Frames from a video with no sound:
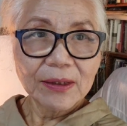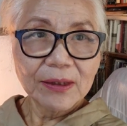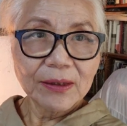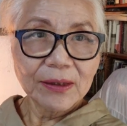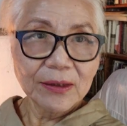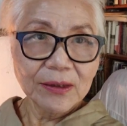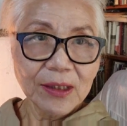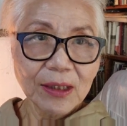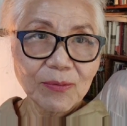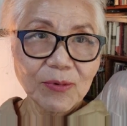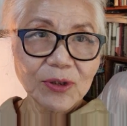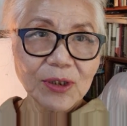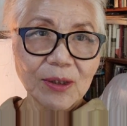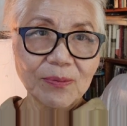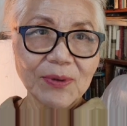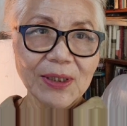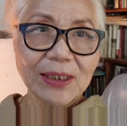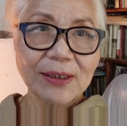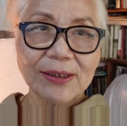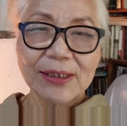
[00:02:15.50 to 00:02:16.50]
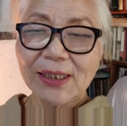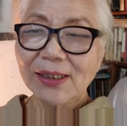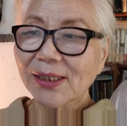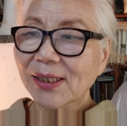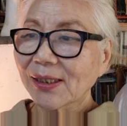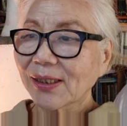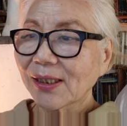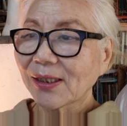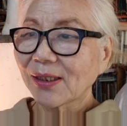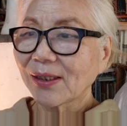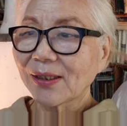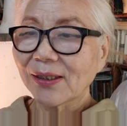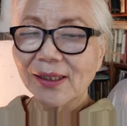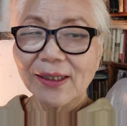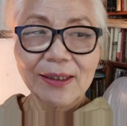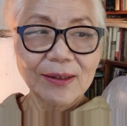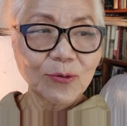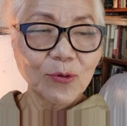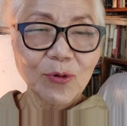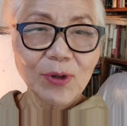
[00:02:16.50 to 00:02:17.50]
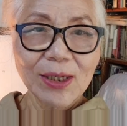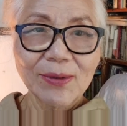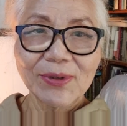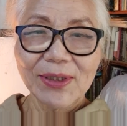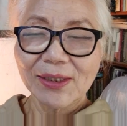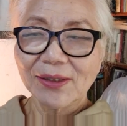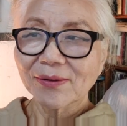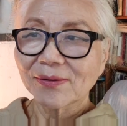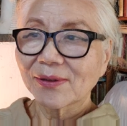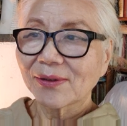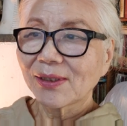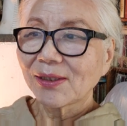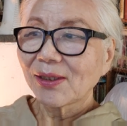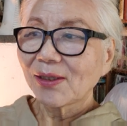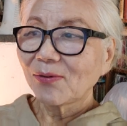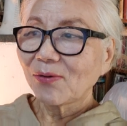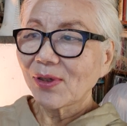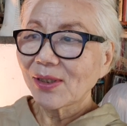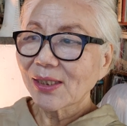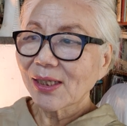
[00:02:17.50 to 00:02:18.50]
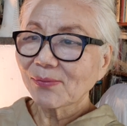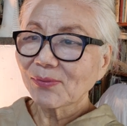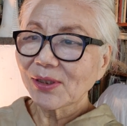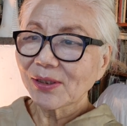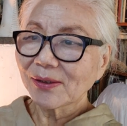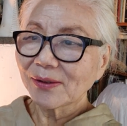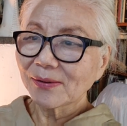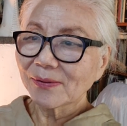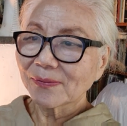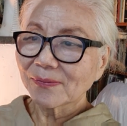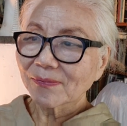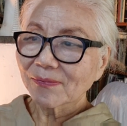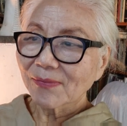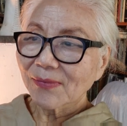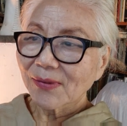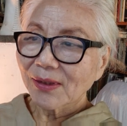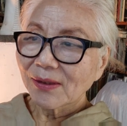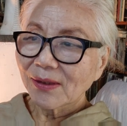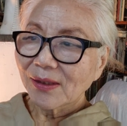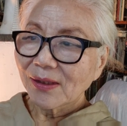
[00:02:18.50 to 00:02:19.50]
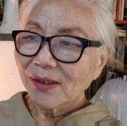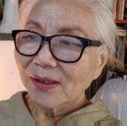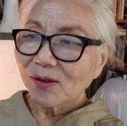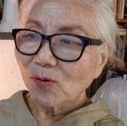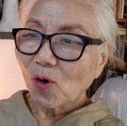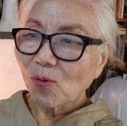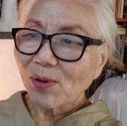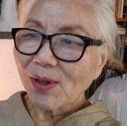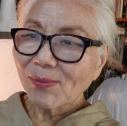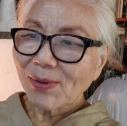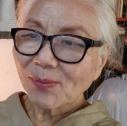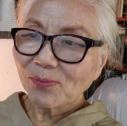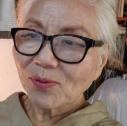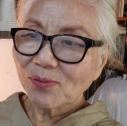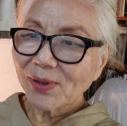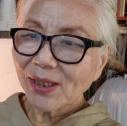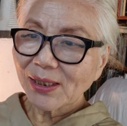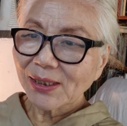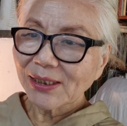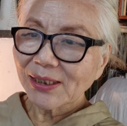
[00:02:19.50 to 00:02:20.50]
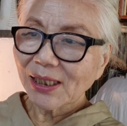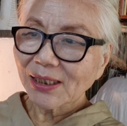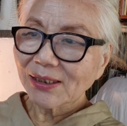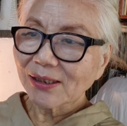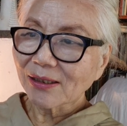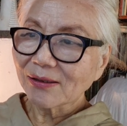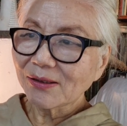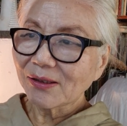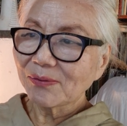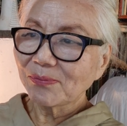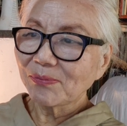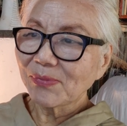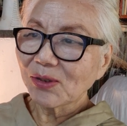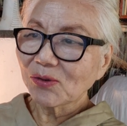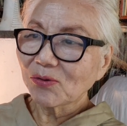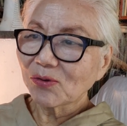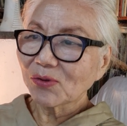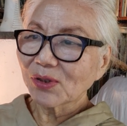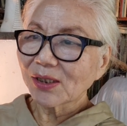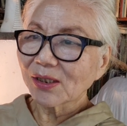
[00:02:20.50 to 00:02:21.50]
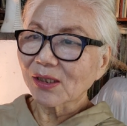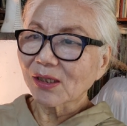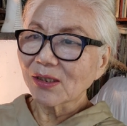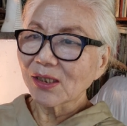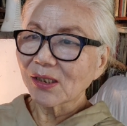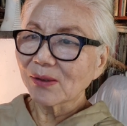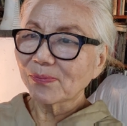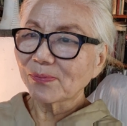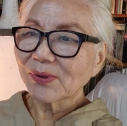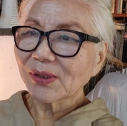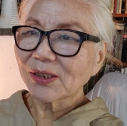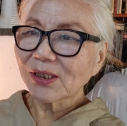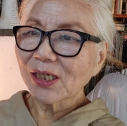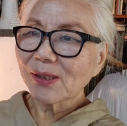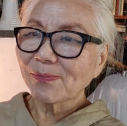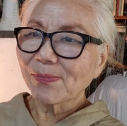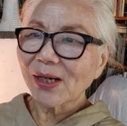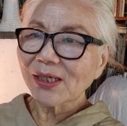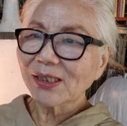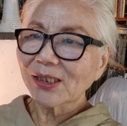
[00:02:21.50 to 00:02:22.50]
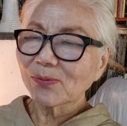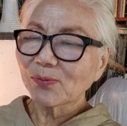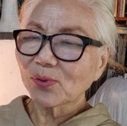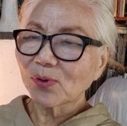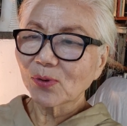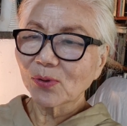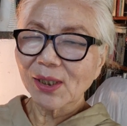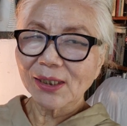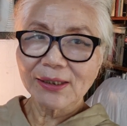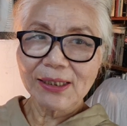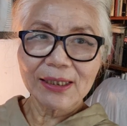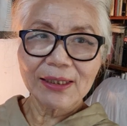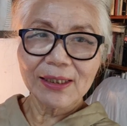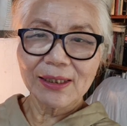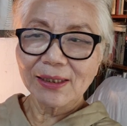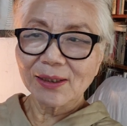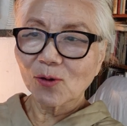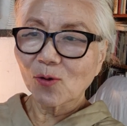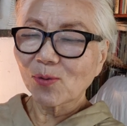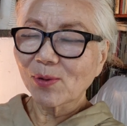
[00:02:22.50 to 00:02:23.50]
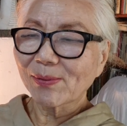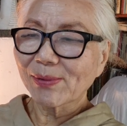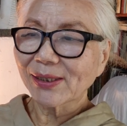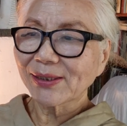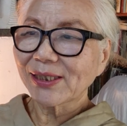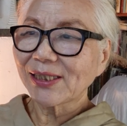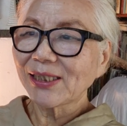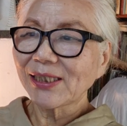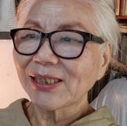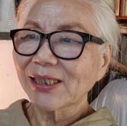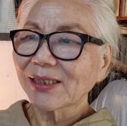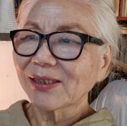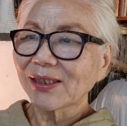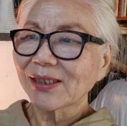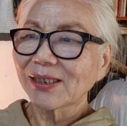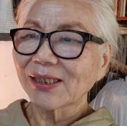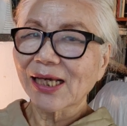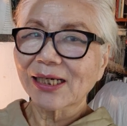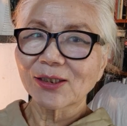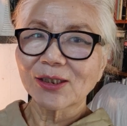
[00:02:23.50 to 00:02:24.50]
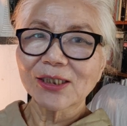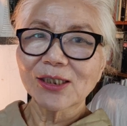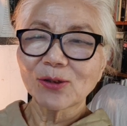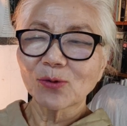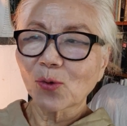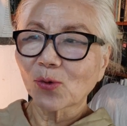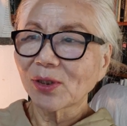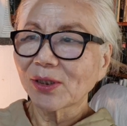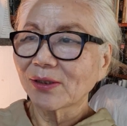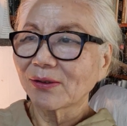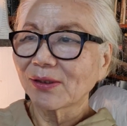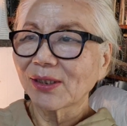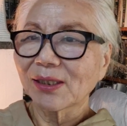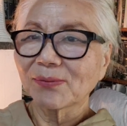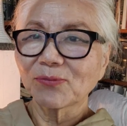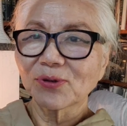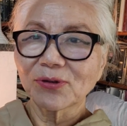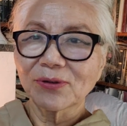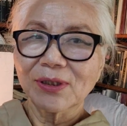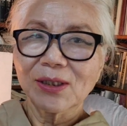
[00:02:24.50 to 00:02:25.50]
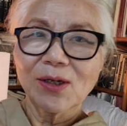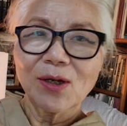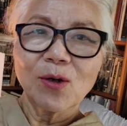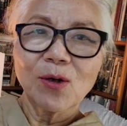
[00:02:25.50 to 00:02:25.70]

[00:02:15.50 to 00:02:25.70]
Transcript: 그 터무니없다는 생각에 동감이에요. 왜냐하면 오바마뿐만 아니라 전 미국이 거의 7, 80%가 다 오바마 지지자들이 다 등을 돌렸는데 무슨